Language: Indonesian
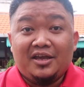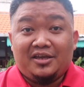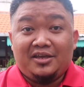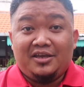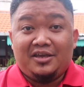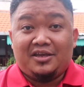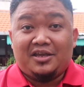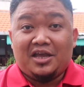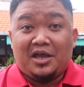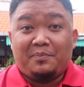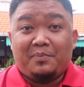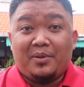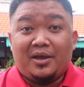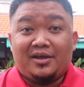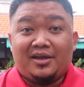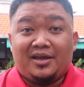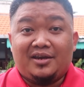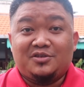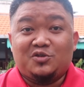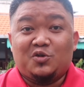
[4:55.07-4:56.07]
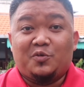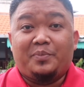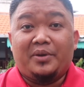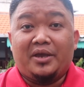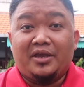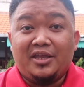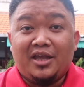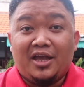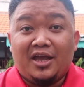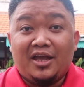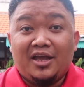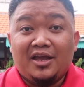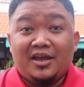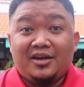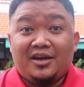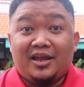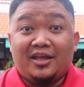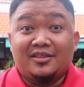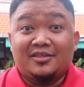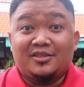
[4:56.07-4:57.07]
iga bakar cobeknya,
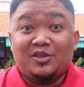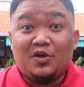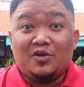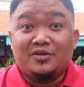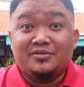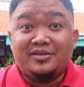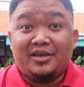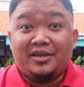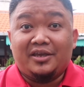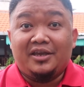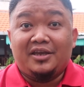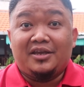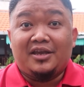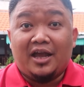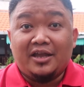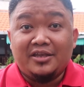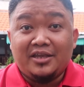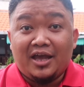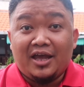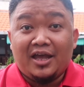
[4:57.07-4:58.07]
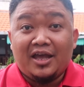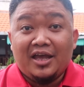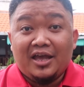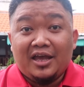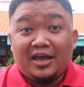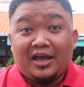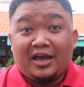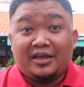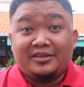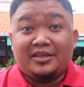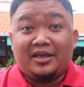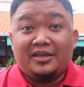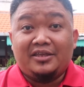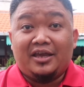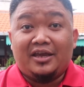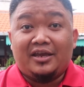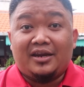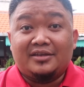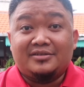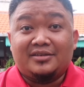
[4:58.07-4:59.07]
dan tongseng iganya
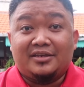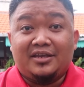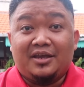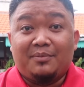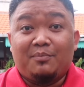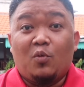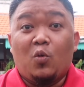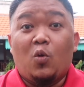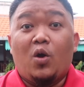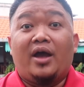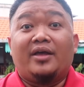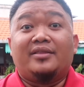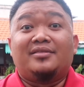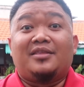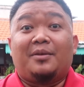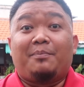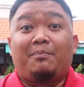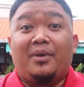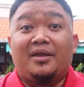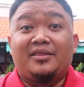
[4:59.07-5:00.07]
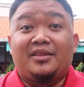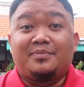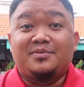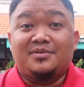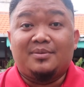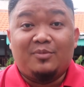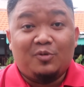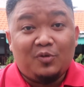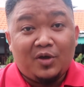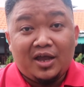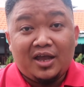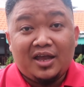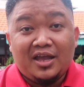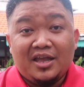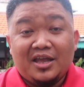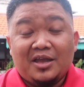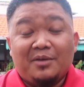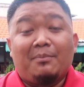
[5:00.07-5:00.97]
katanya rasanya mantap-mantap semua.